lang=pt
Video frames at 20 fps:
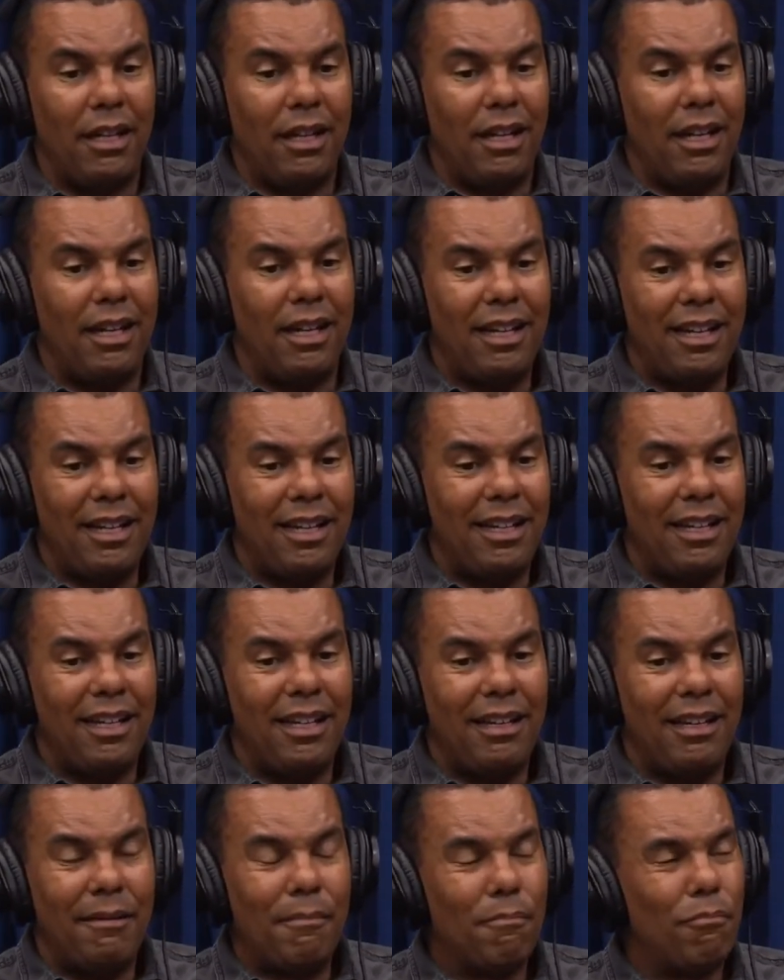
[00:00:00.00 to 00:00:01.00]
é,
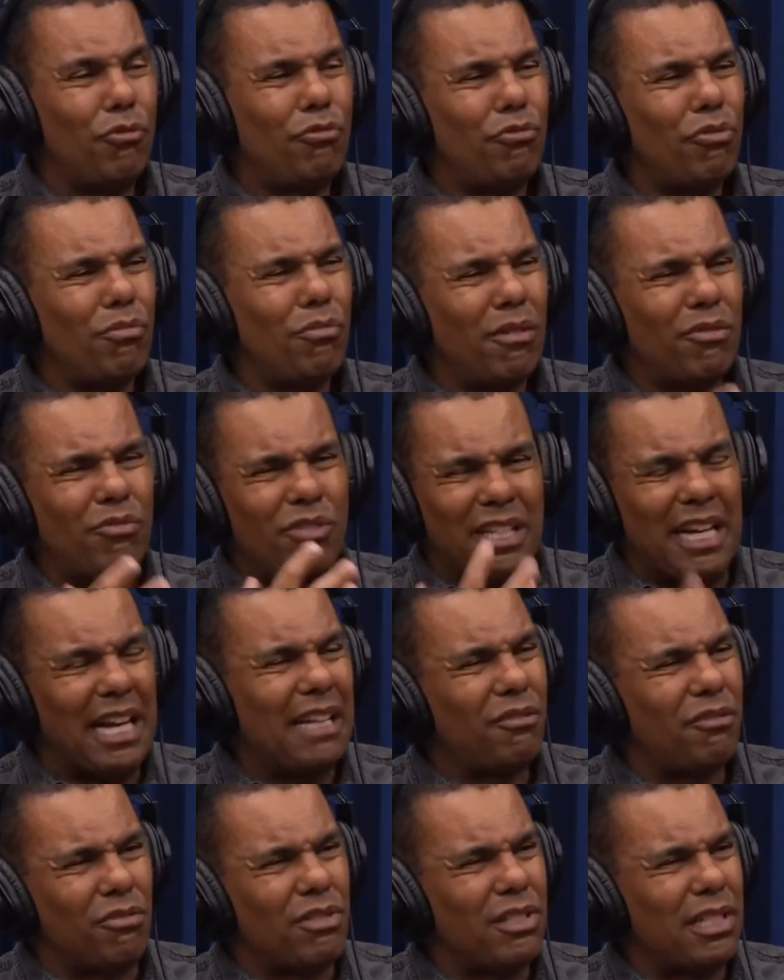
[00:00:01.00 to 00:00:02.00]
é, é muito
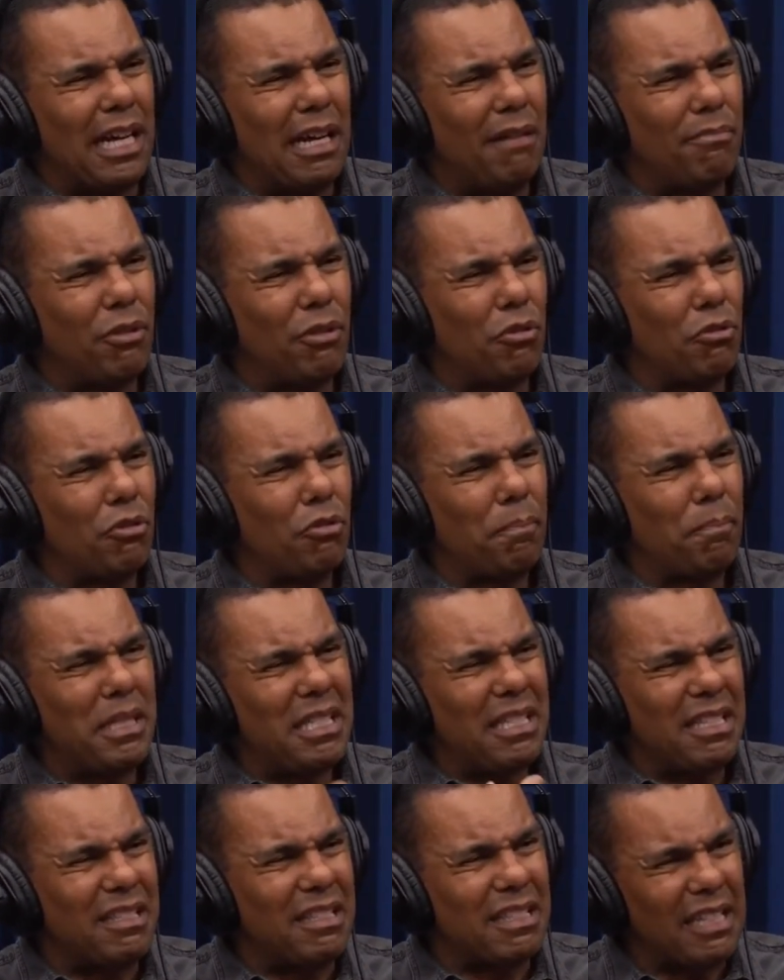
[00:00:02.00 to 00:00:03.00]
chato, sabe? Quando eu
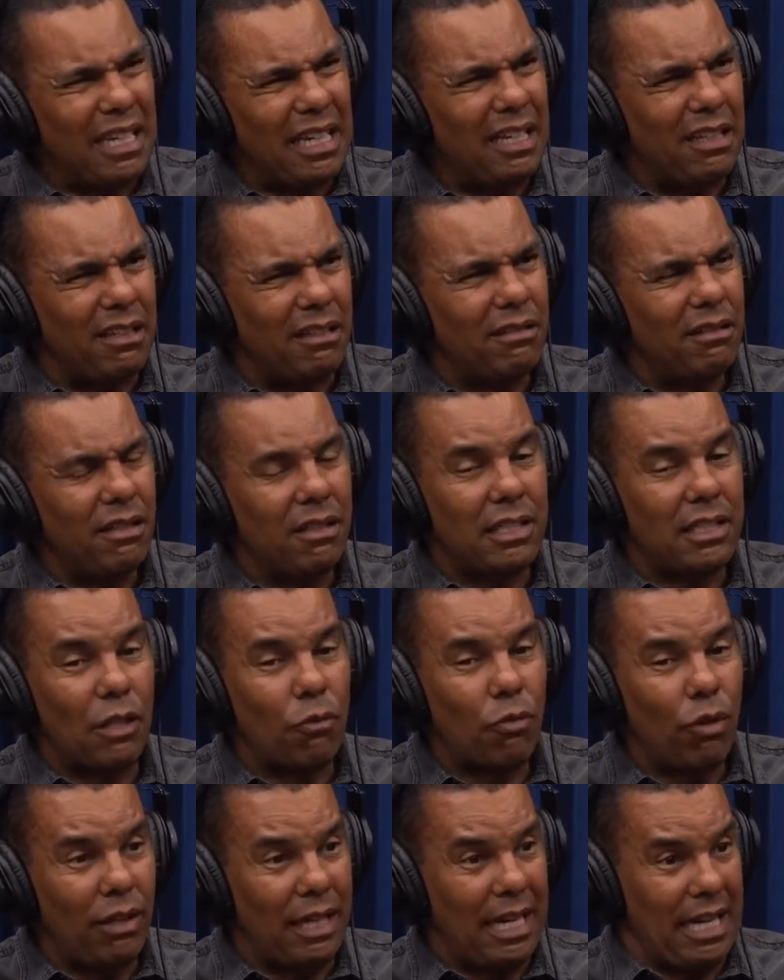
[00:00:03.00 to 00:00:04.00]
precisei, se eu
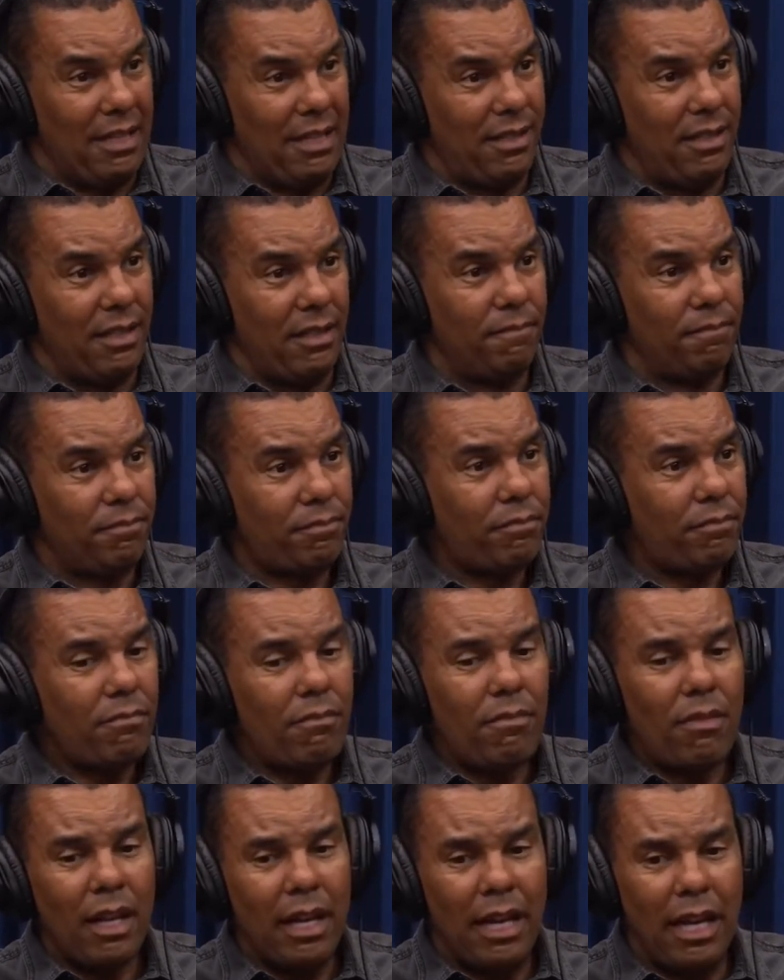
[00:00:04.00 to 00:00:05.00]
olhasse
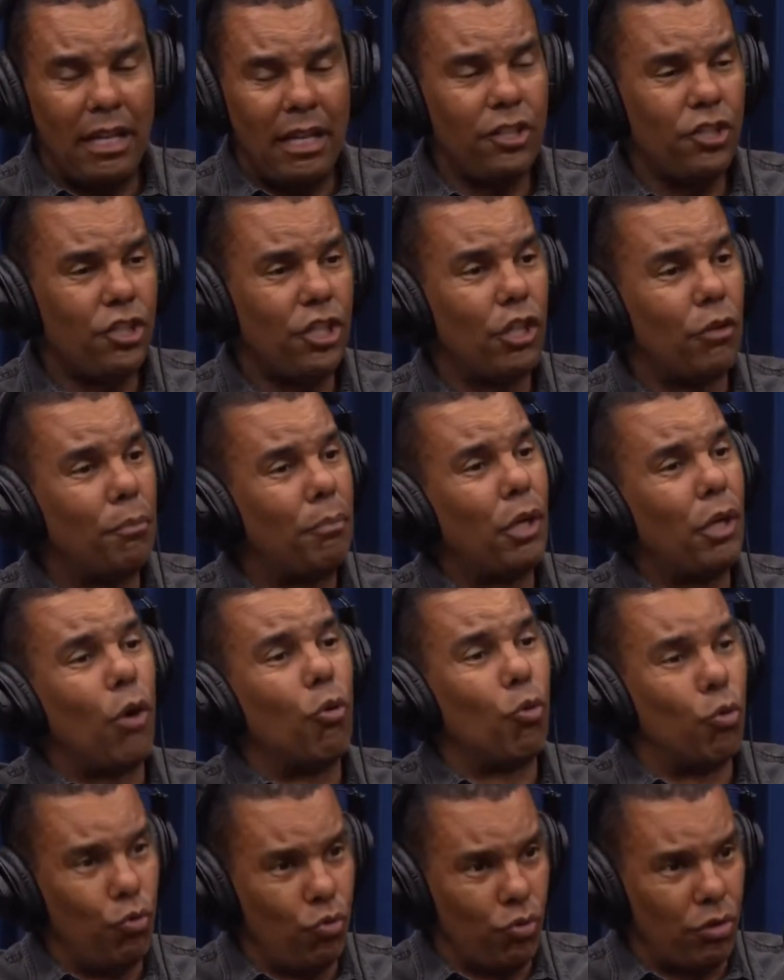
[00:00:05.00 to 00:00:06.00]
religião por
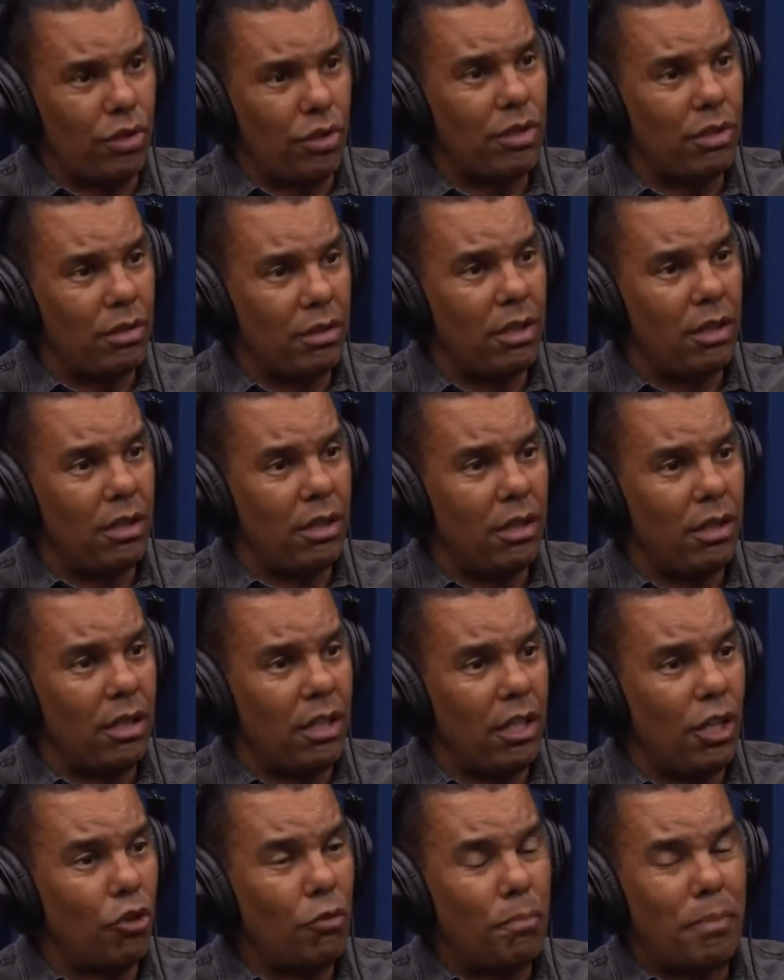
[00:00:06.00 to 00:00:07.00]
alguns,
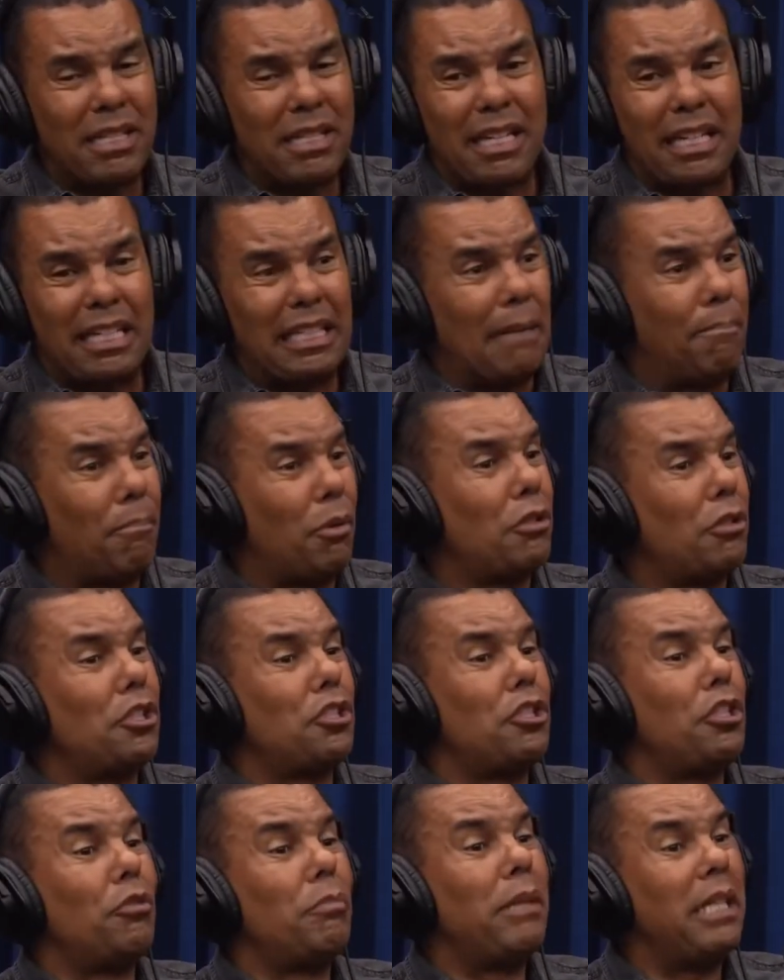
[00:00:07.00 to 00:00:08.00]
eu não passaria na porta
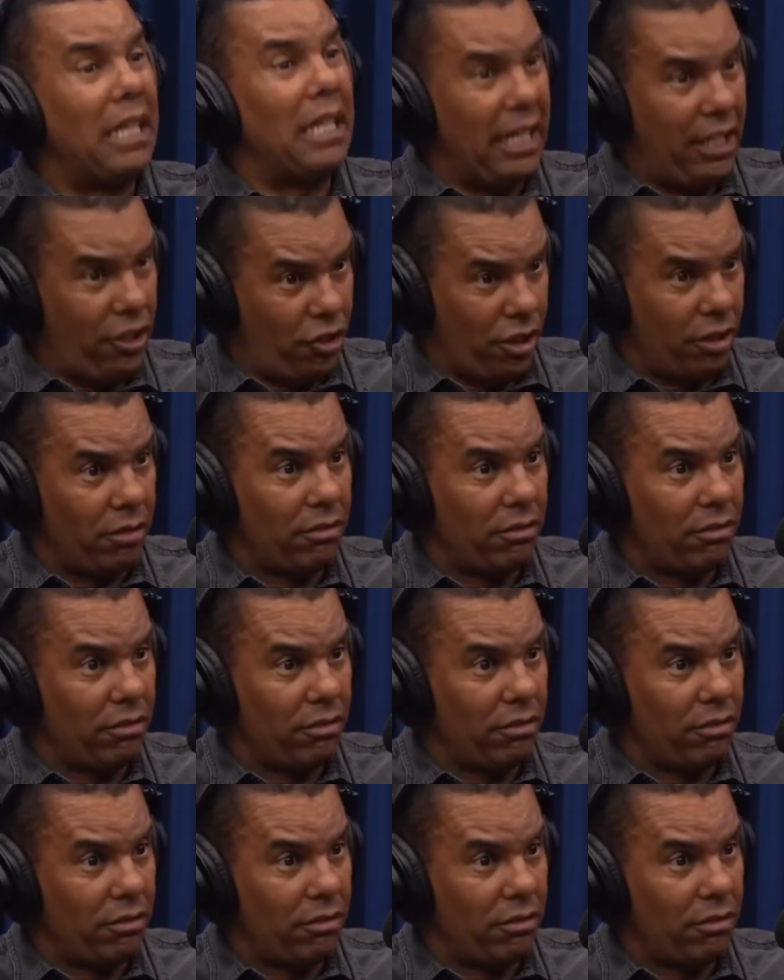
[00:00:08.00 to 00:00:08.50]
de nenhuma igreja.